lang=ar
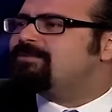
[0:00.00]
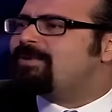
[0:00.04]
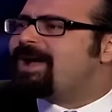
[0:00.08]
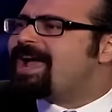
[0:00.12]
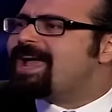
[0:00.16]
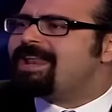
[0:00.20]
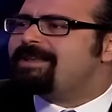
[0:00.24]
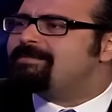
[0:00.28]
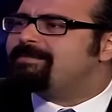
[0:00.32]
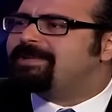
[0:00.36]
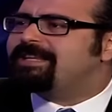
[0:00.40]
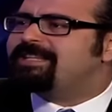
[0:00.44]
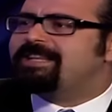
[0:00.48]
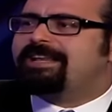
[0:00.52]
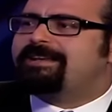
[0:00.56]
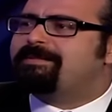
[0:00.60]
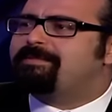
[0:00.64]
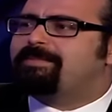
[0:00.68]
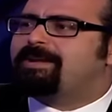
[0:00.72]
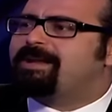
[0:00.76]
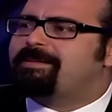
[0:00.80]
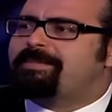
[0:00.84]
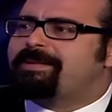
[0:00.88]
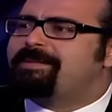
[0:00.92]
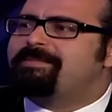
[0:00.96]

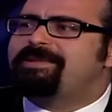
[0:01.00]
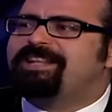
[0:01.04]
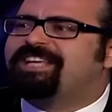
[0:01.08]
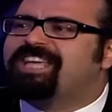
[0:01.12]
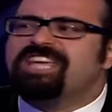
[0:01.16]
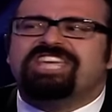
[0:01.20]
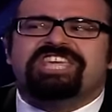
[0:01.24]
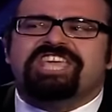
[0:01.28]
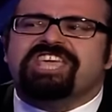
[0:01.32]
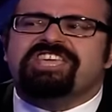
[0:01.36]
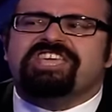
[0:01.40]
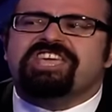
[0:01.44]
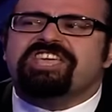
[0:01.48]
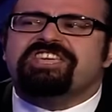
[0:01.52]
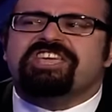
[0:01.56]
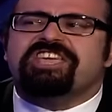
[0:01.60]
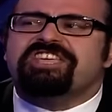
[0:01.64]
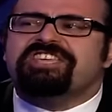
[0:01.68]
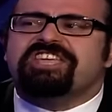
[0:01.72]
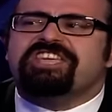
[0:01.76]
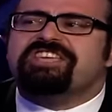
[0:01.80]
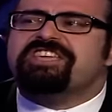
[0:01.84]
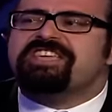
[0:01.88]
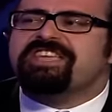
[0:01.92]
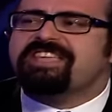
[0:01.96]
وين
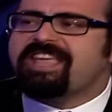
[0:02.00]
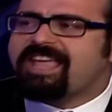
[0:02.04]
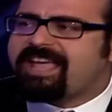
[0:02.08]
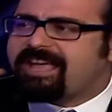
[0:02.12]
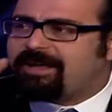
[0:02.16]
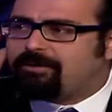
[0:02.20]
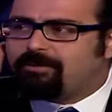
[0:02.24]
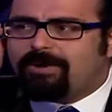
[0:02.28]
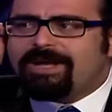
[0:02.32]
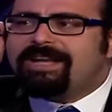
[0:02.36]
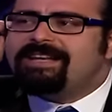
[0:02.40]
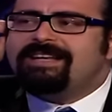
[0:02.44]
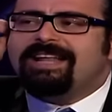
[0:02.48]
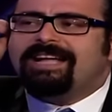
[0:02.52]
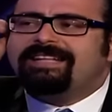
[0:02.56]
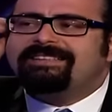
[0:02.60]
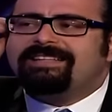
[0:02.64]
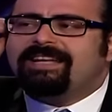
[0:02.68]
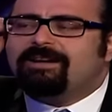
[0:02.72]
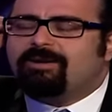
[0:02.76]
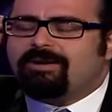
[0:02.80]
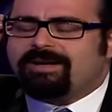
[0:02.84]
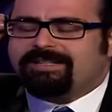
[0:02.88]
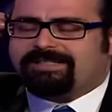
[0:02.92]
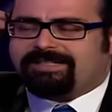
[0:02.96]
وين
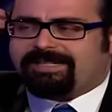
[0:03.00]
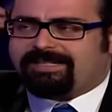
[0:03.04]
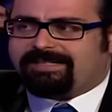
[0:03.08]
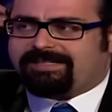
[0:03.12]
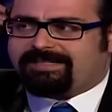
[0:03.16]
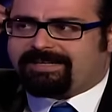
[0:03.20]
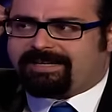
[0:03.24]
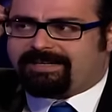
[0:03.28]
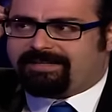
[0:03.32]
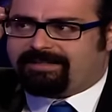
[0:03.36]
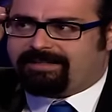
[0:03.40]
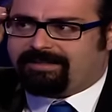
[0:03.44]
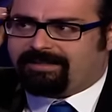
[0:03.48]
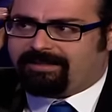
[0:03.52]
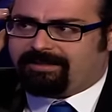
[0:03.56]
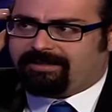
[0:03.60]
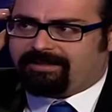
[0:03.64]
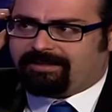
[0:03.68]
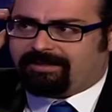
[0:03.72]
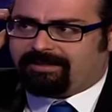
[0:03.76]
قتلوا اساسا في